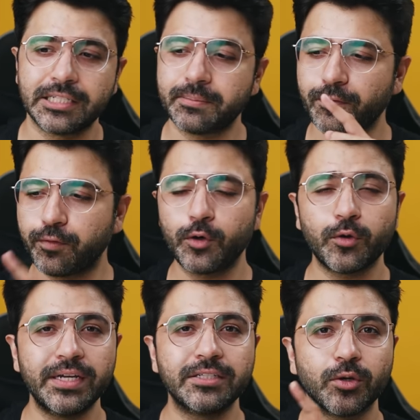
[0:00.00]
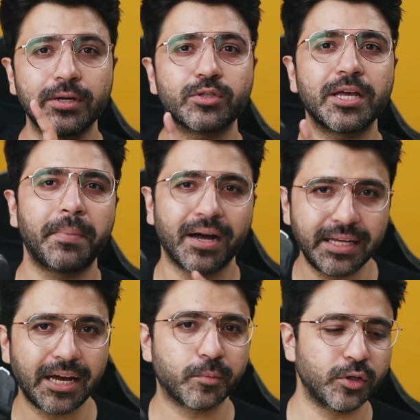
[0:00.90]
जब आप फोटो खींचोगे उसके बाद
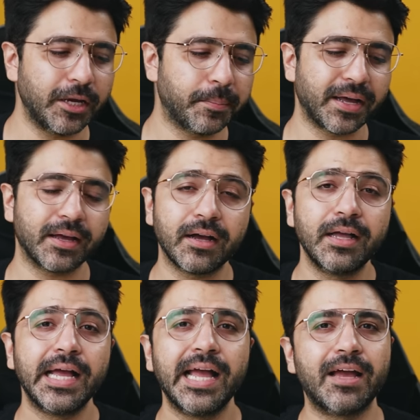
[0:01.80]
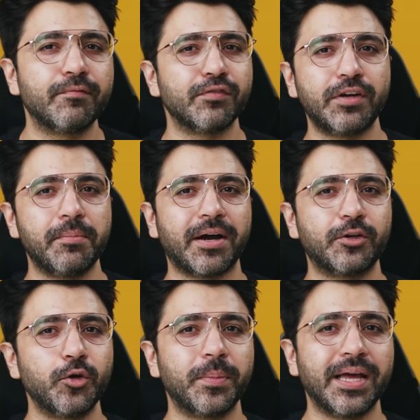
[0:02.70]
ही आपको दिख पाएगा एम फिफ्टी
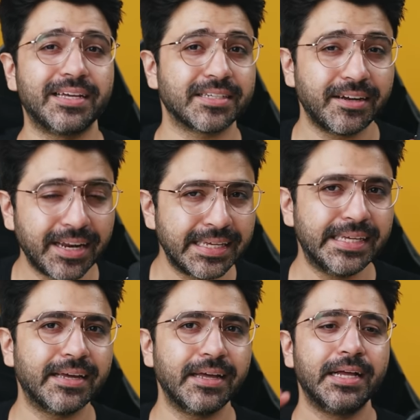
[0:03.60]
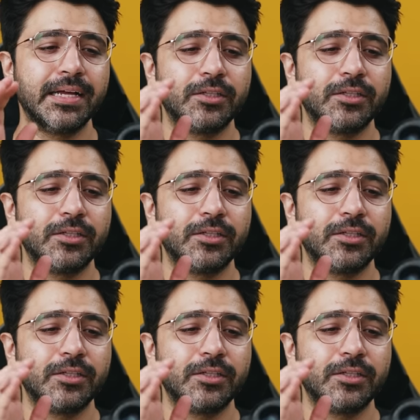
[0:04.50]
मार्क टू में ऐसा नहीं है